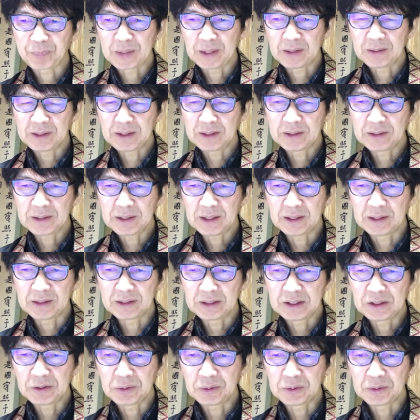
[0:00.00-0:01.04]
んだんだ
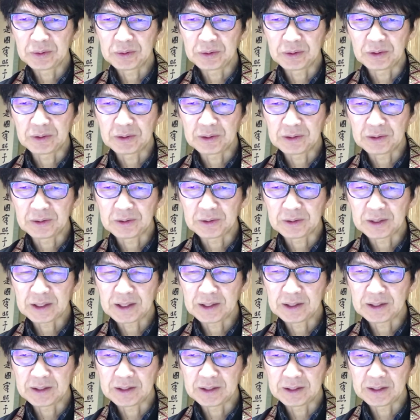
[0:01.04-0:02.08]
ん日本と
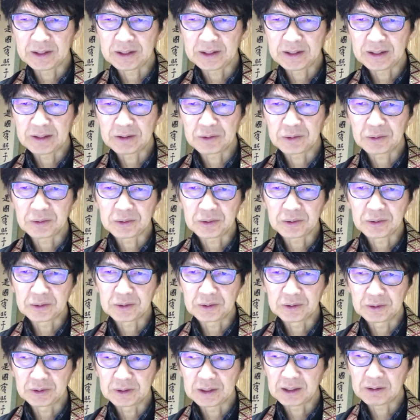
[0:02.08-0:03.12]
カナダや連合
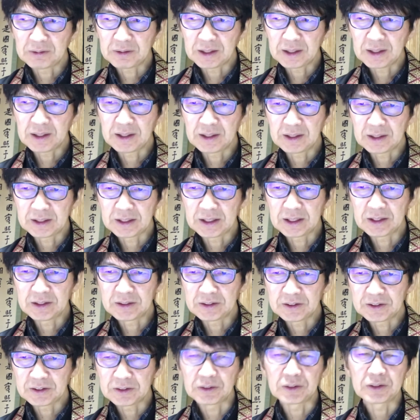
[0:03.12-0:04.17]
国側
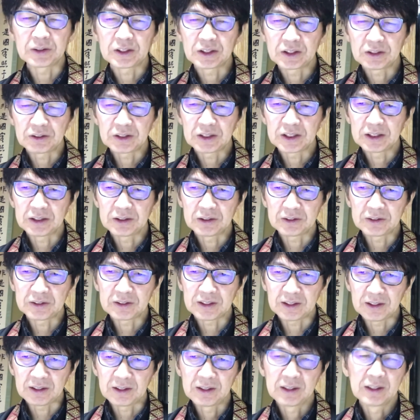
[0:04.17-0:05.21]
イギリスを中心とした